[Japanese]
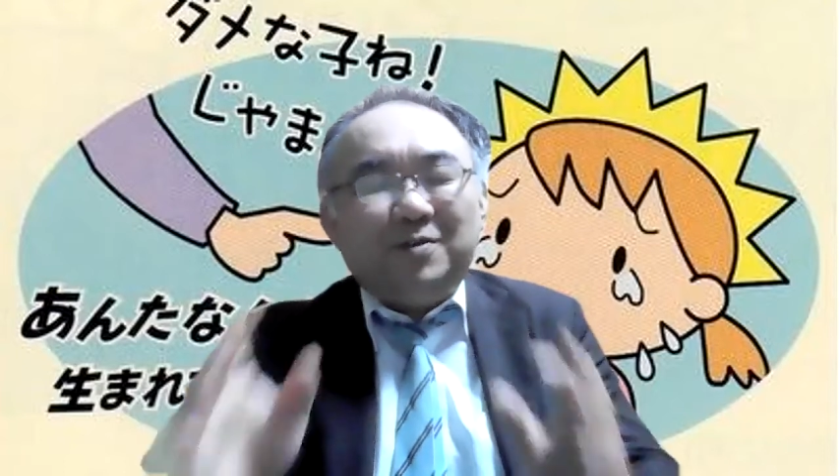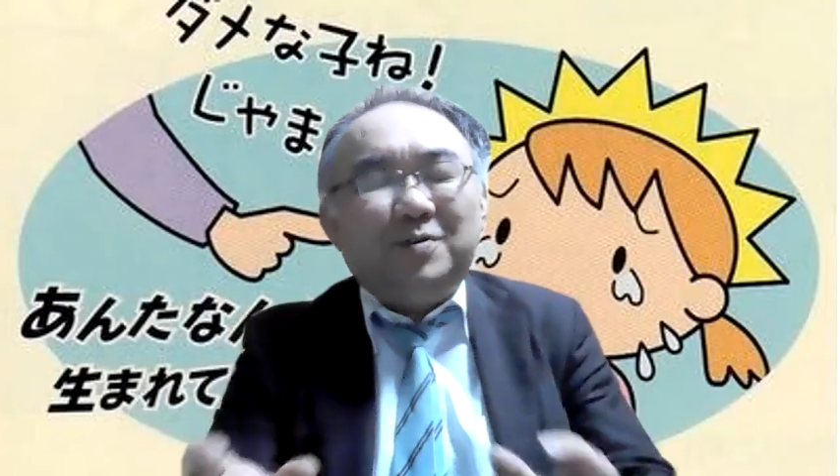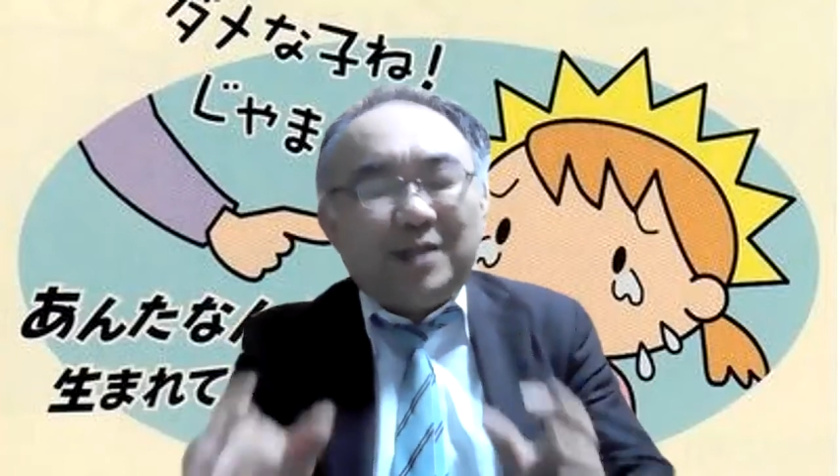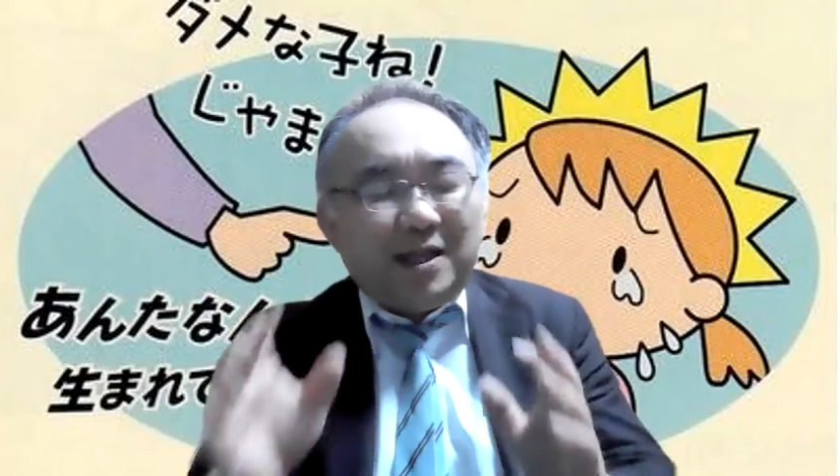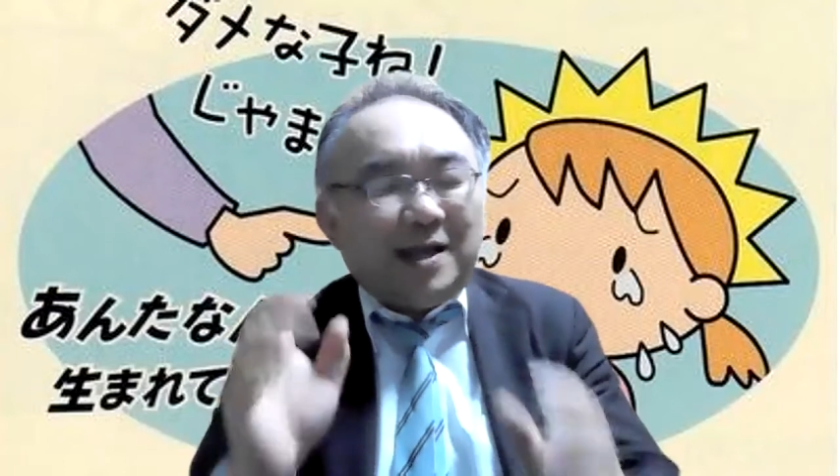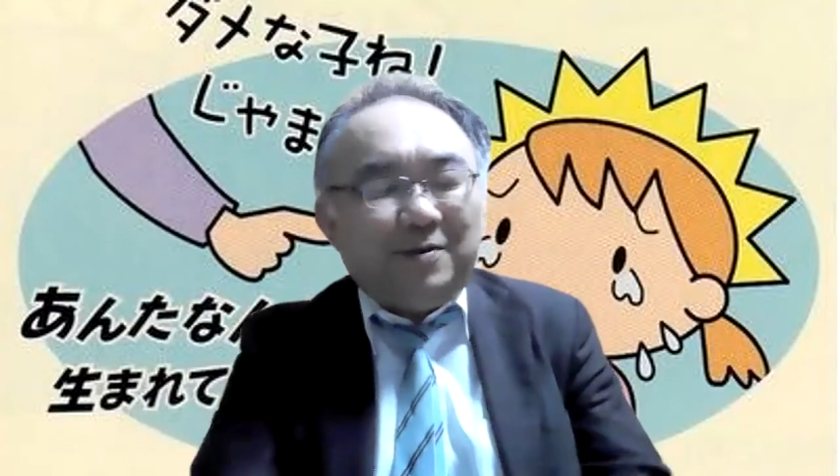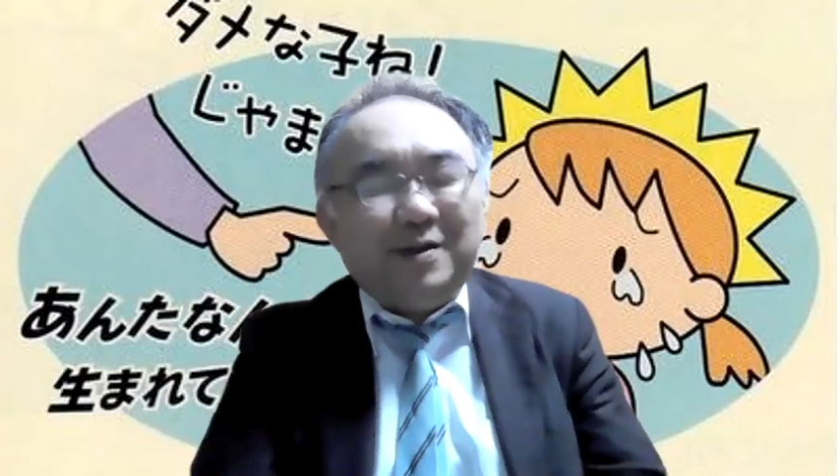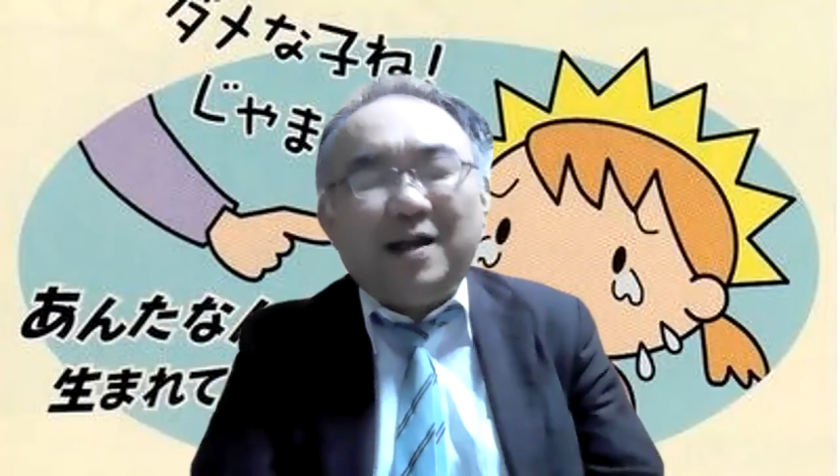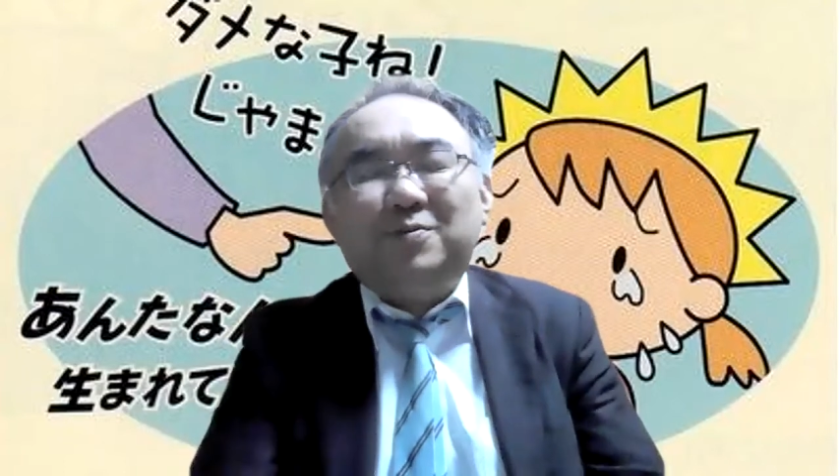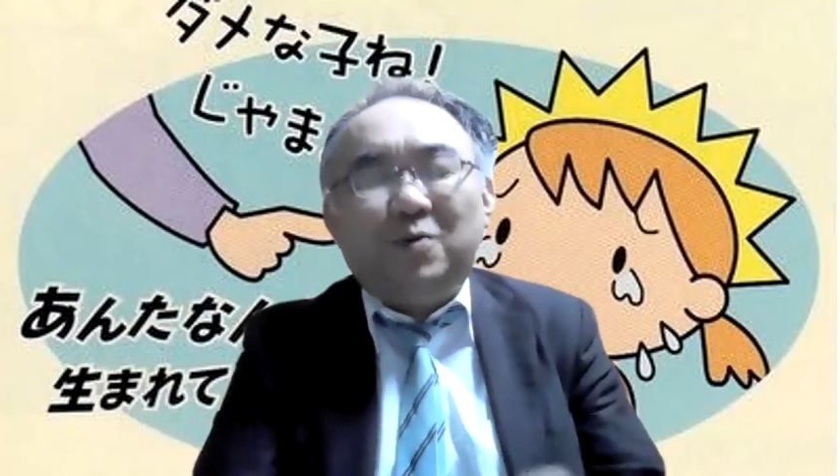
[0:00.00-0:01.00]
宮廷大の
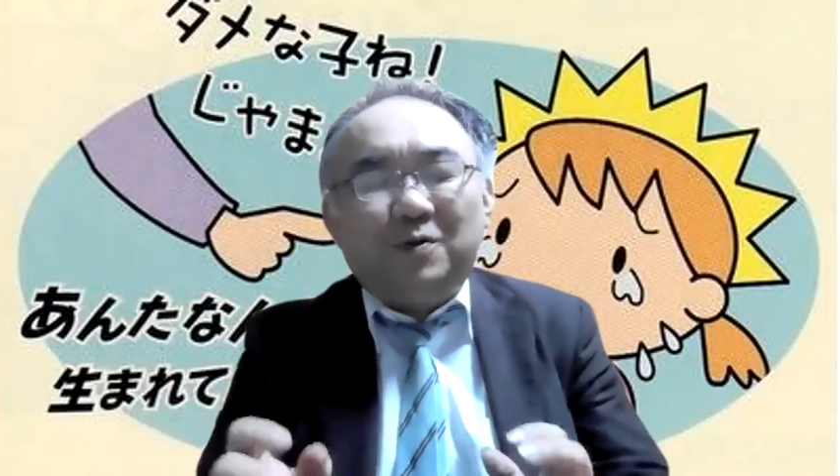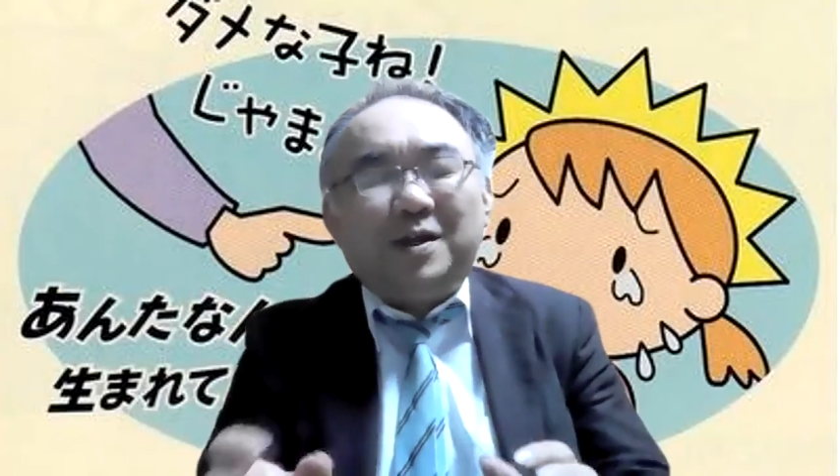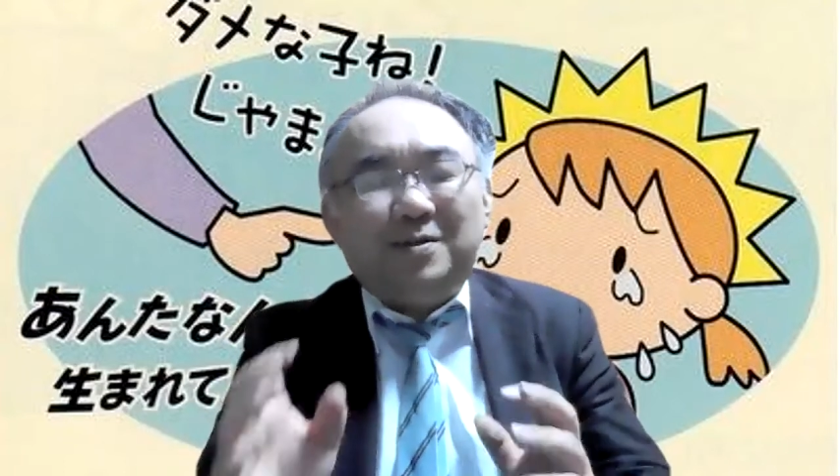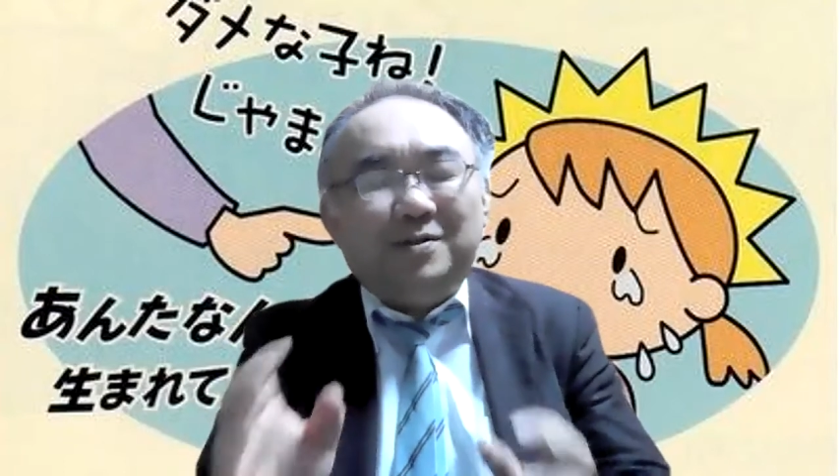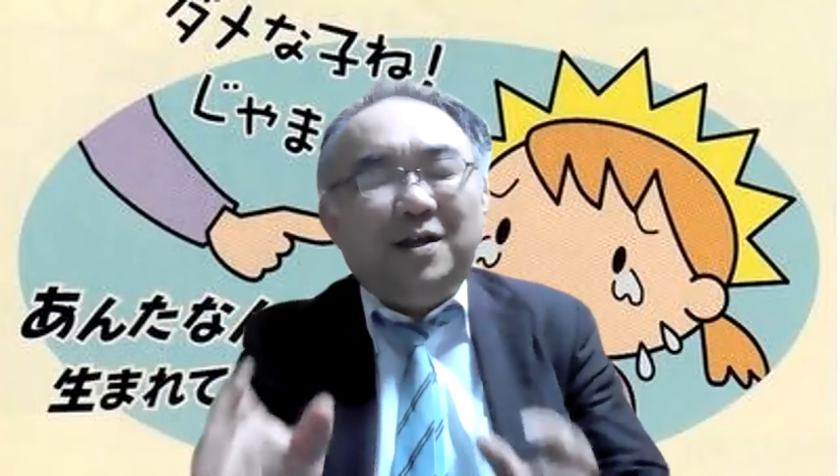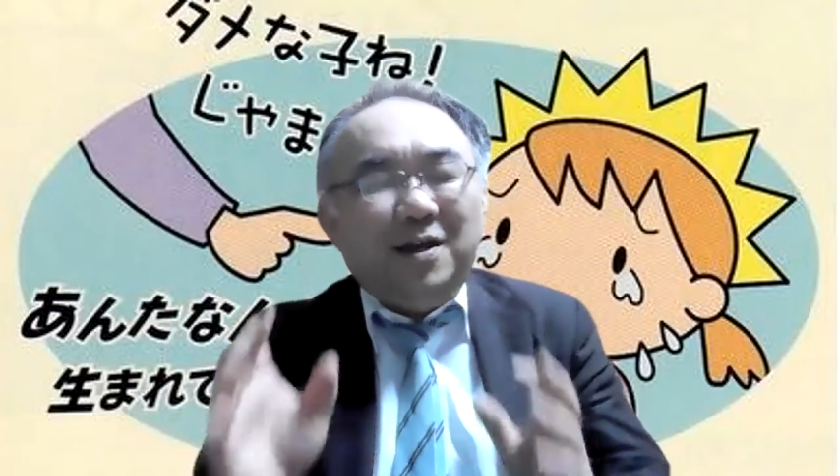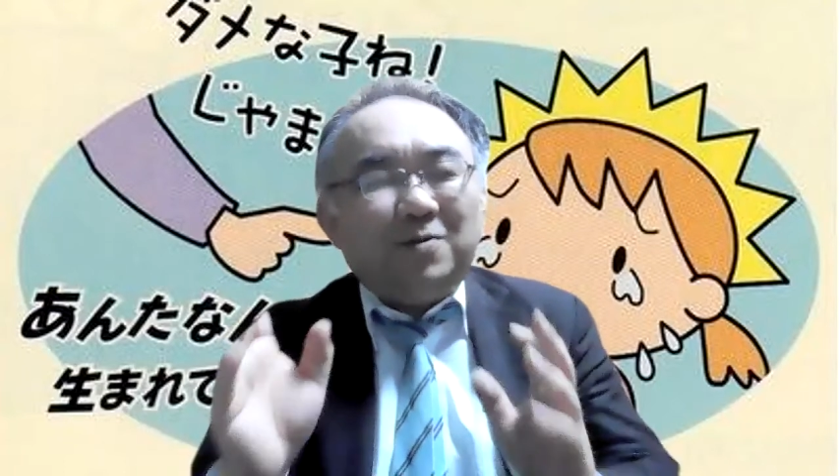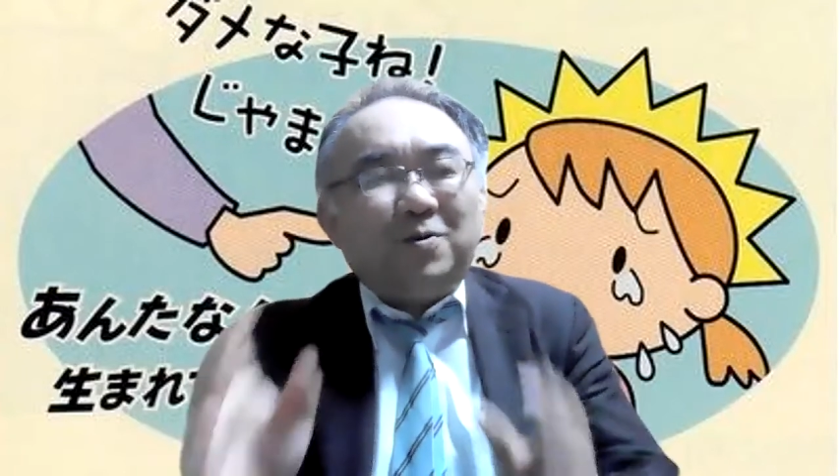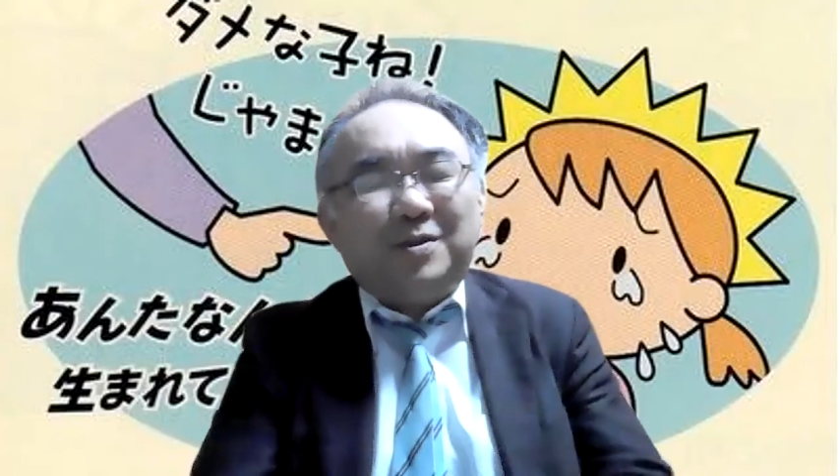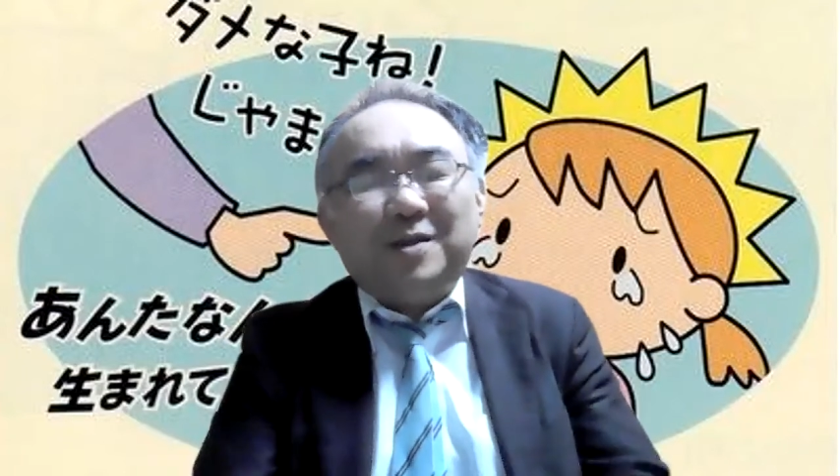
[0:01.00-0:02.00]
医学部を受ける
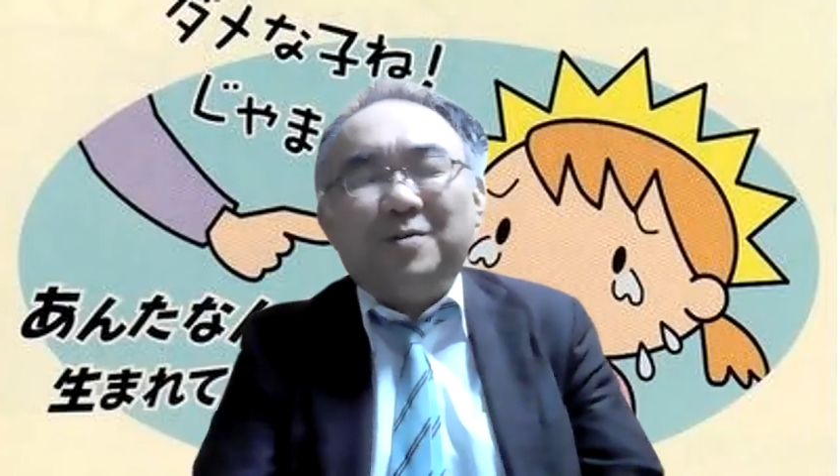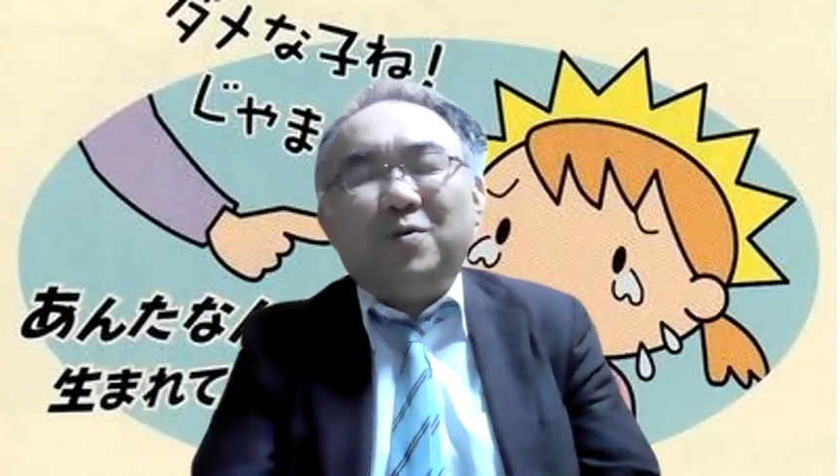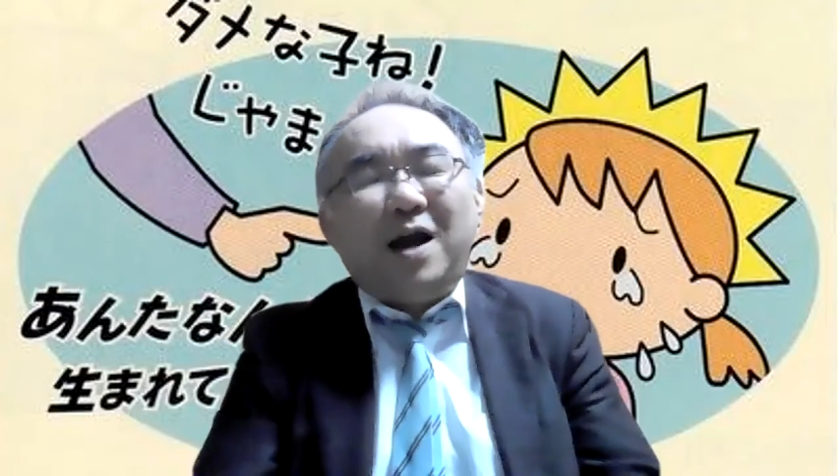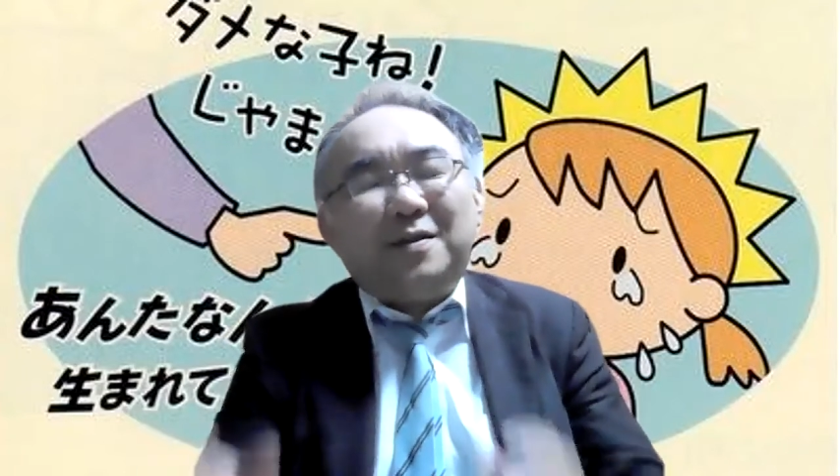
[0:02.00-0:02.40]
子っていうのは、